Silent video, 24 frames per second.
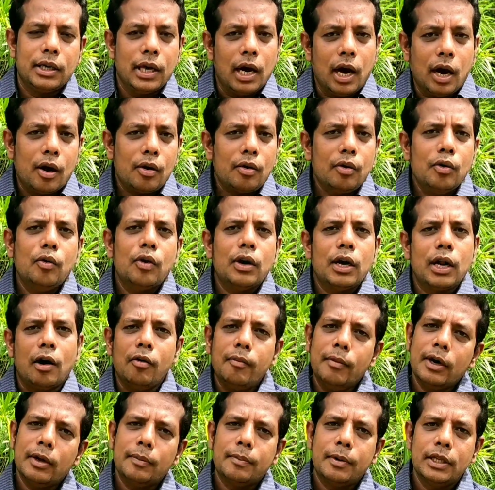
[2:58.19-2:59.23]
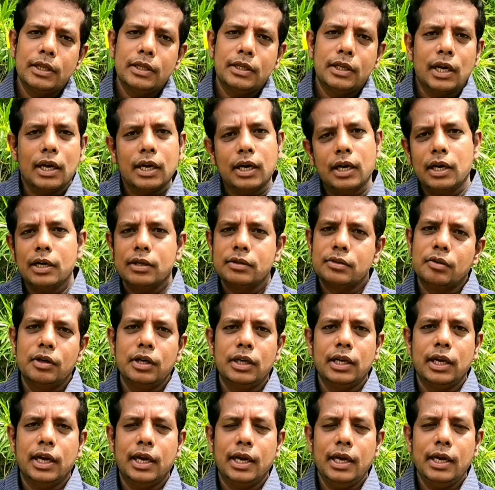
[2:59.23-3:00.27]
யாரோ உன்னை அவமானப்படுத்திட்டாங்கன்னு
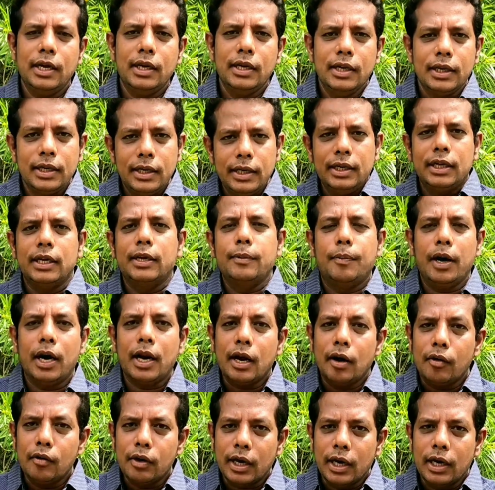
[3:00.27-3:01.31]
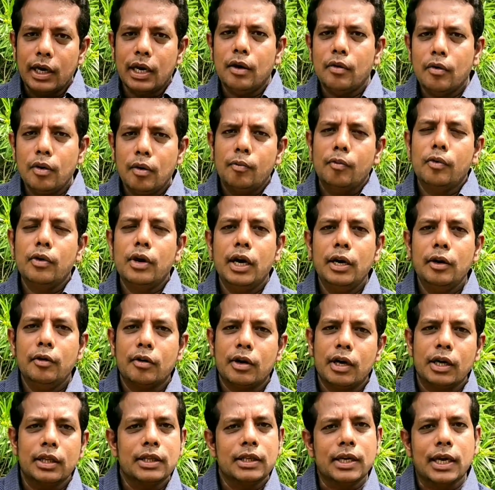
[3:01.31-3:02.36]
சொன்னியே இன்னைக்கு பாரு அவங்க எல்லாம் உன் முன்னாடி
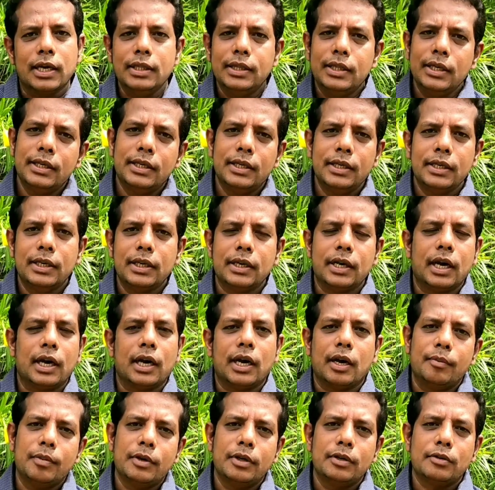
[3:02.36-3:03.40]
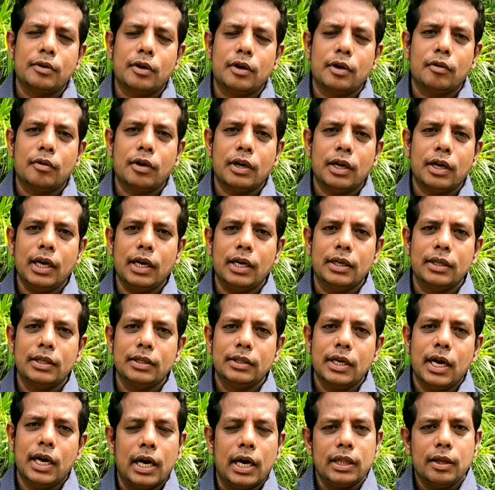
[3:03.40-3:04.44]
உட்காந்து கை தீட்டிக்கிட்டு இருக்காங்க அப்படின்னு சொன்ன உடனே
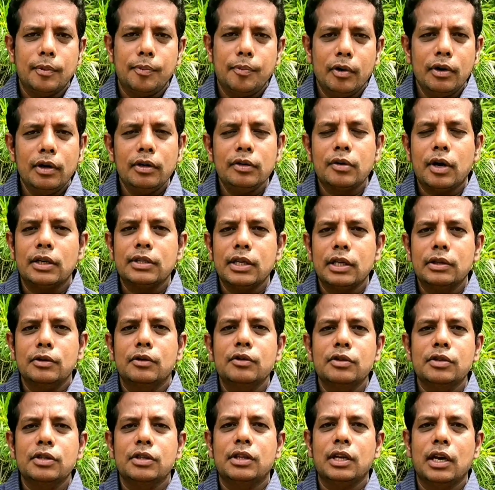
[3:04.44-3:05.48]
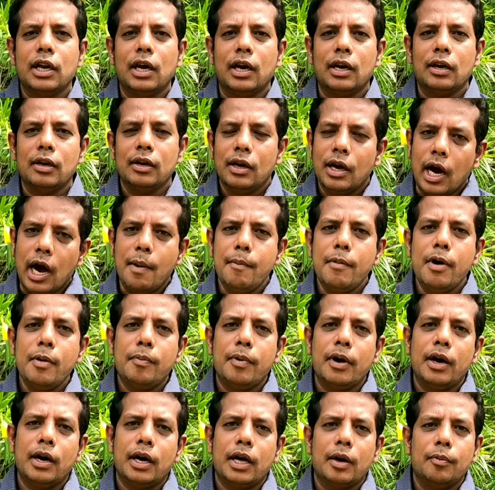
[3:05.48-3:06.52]
அந்த பொண்ணு சந்தோஷத்துல
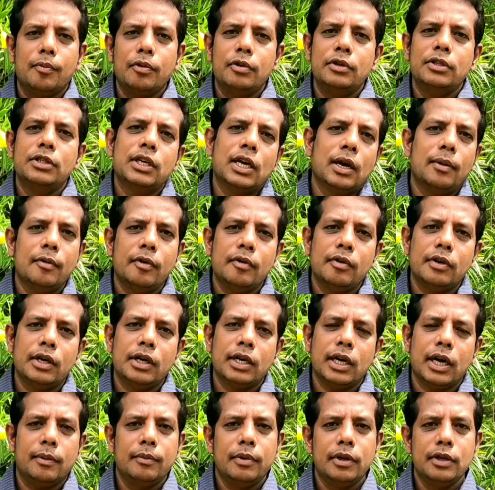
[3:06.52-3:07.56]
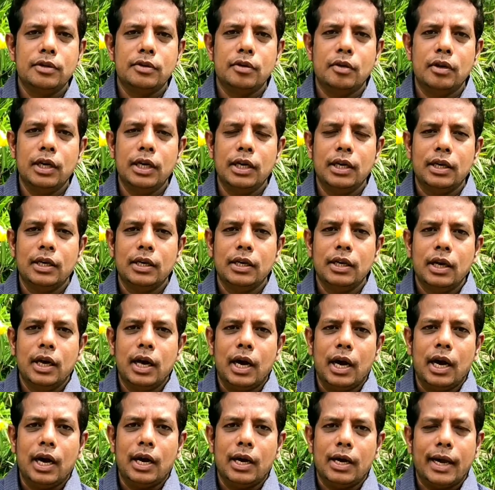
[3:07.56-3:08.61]
ஆமாப்பா நான் புரிஞ்சுக்காம விட்டுட்டேன் அப்படின்னு சொல்லி
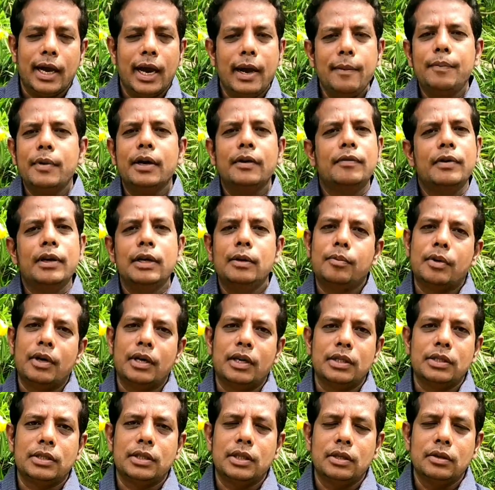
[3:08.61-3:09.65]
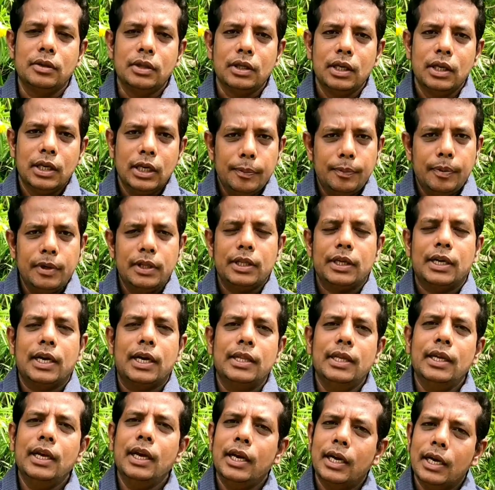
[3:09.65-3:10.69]
ஹாப்பியா ஃபீல் பண்ணுச்சு இப்போ இந்த
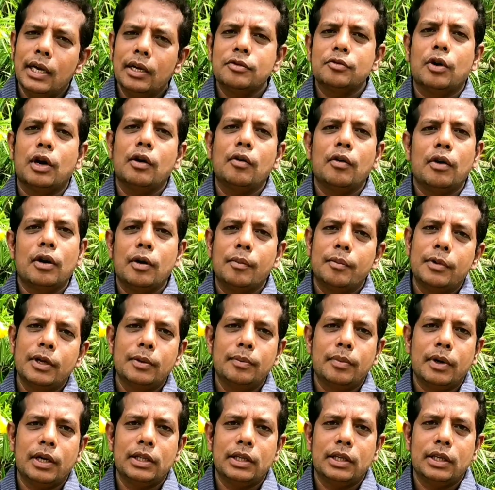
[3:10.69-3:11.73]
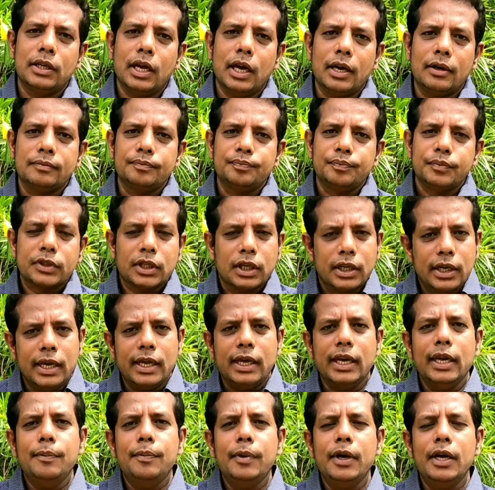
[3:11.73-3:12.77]
கதையில என்ன சொல்ல வரோம் அப்படின்னு பாத்தீங்கன்னா
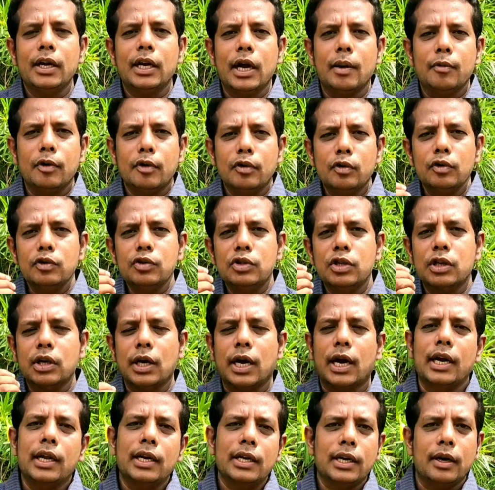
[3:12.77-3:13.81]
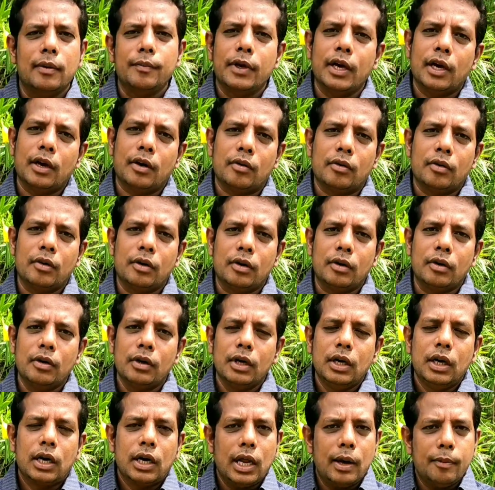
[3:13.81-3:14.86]
நிறைய பேர் நாம கொஞ்சம் கலர் கம்மியா இருக்கும்
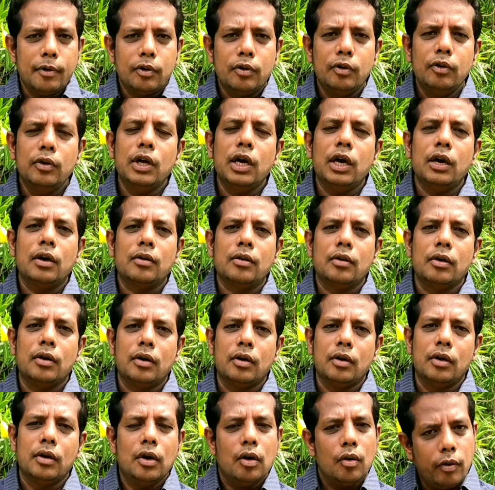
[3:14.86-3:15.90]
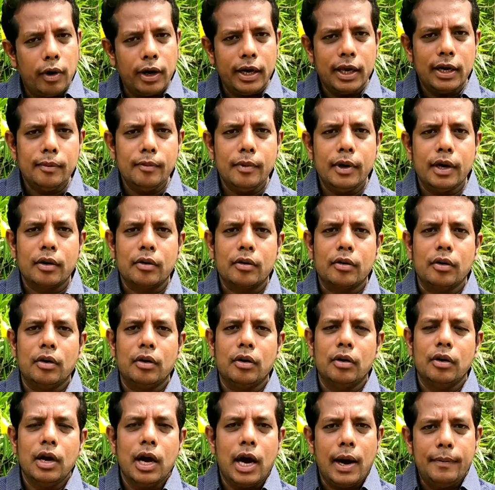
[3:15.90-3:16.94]
நாம குண்டா இருக்கும் உயரமா
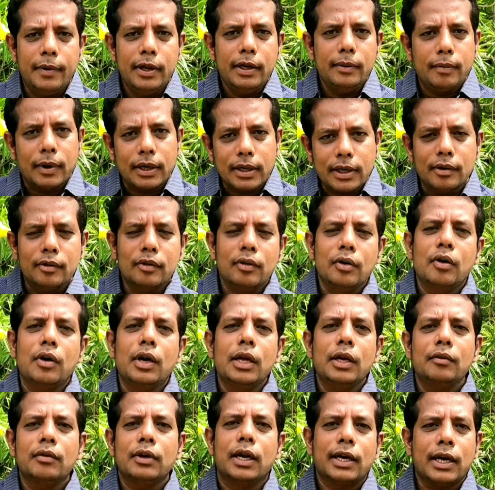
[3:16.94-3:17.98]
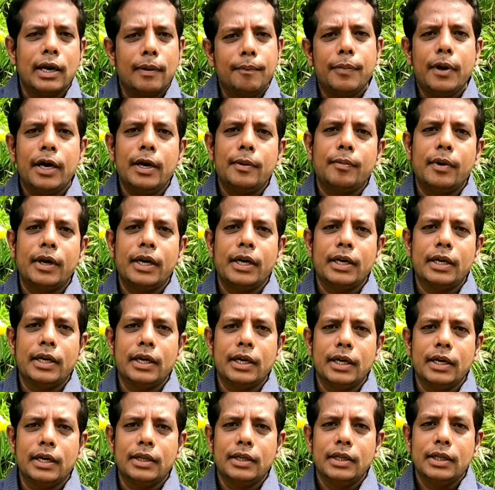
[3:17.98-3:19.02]
இருக்கும் அப்படின்னு மற்றவங்களோட இவங்களை கம்பேர்
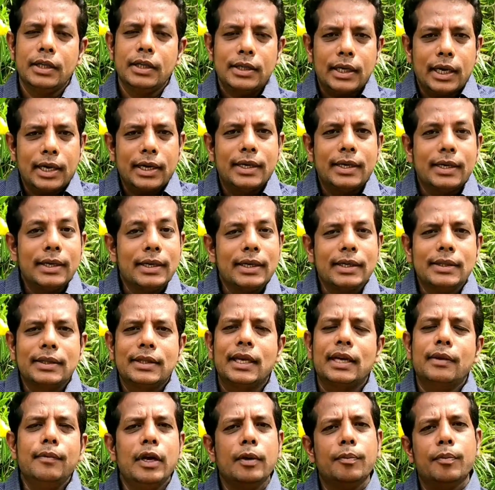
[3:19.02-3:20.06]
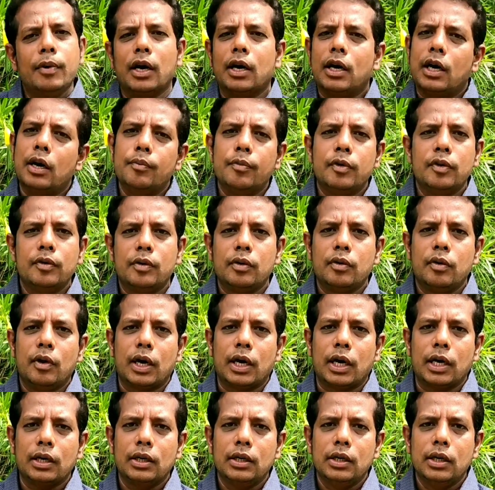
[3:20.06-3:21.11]
பண்ணிட்டு தாங்கிட்ட இருக்கிற திறமையை பார்க்காம
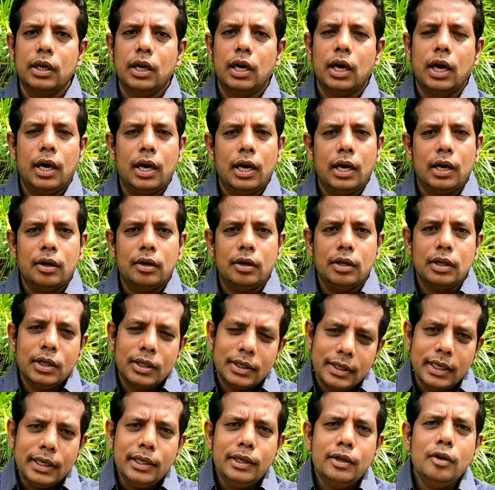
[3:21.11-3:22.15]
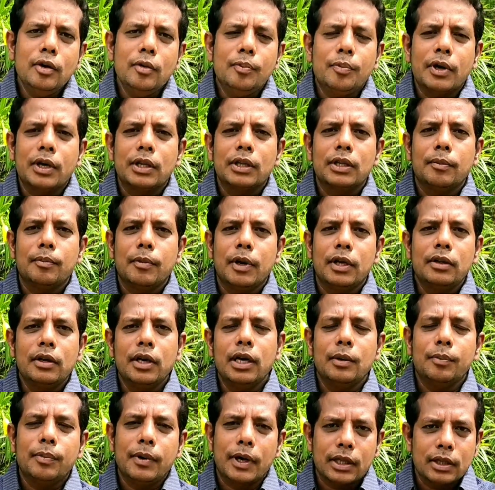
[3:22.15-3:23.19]
விட்டுருவாங்க எங்கேயோ பிறந்த
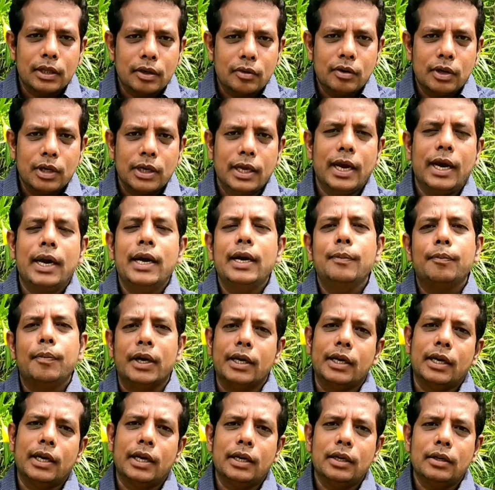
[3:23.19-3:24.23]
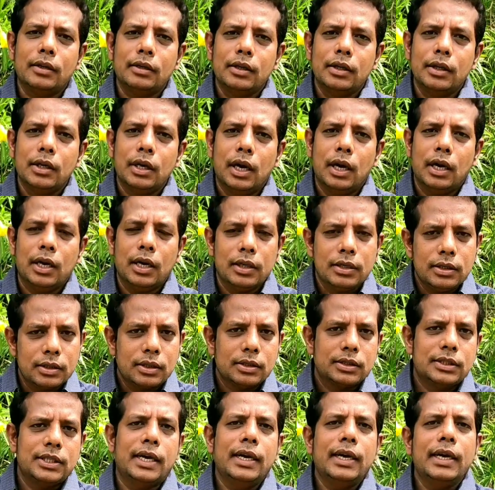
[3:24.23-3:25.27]
மதுரையில பிறந்த ஒரு ஏழை பையன்
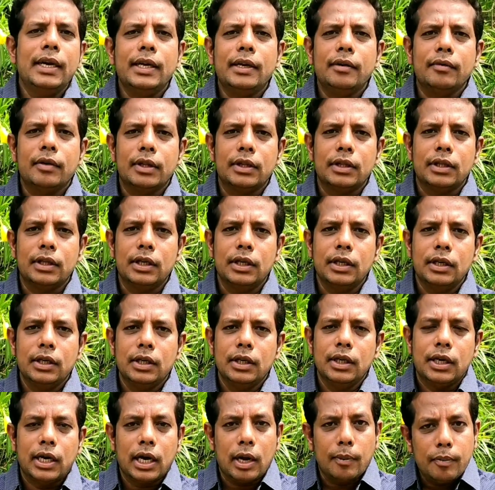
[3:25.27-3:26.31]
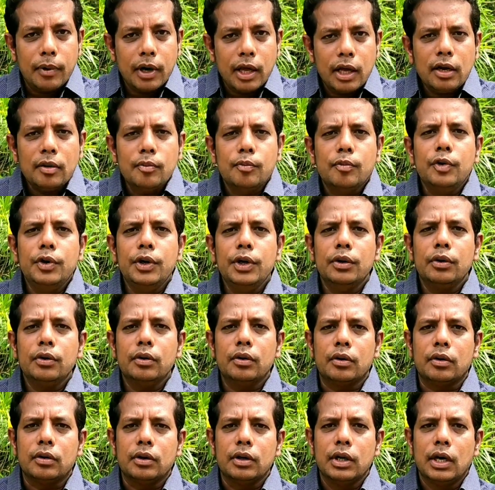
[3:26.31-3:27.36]
சென்னைக்கு வந்து நம்மளால
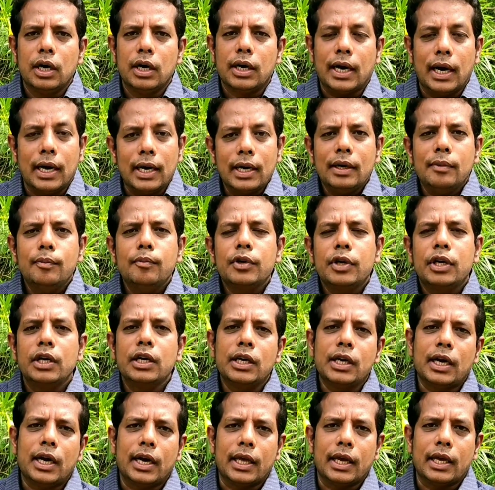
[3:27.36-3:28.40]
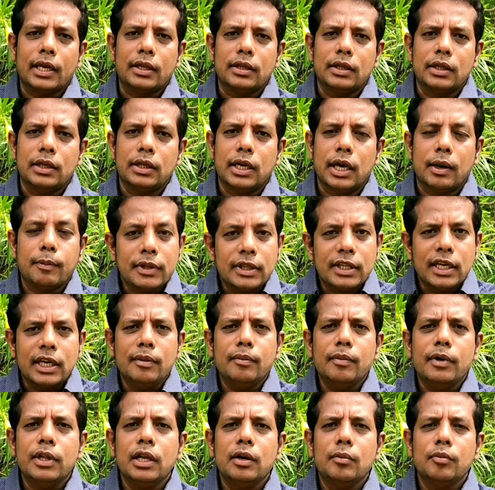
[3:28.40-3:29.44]
முடியும் கலர் முக்கியம் கிடையாது நம்ம
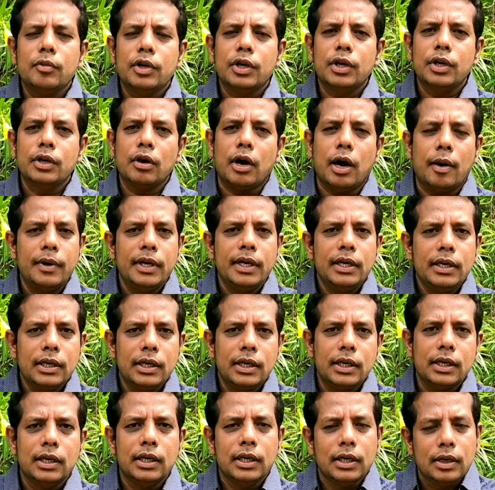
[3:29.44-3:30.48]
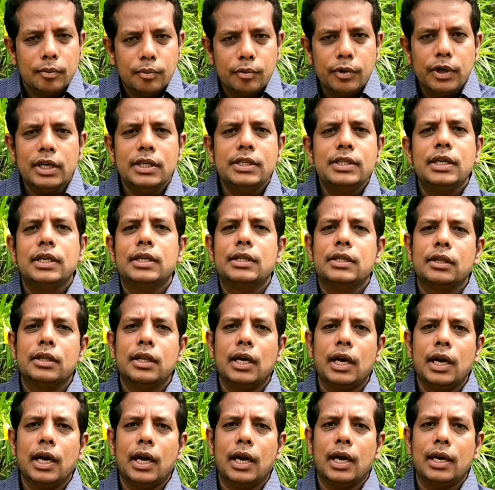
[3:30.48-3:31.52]
திறமை தான் முக்கியம் அப்படின்னு முயற்சி
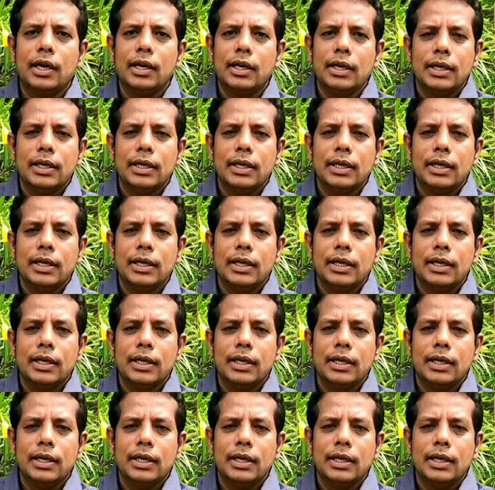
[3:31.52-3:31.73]
எடுத்ததால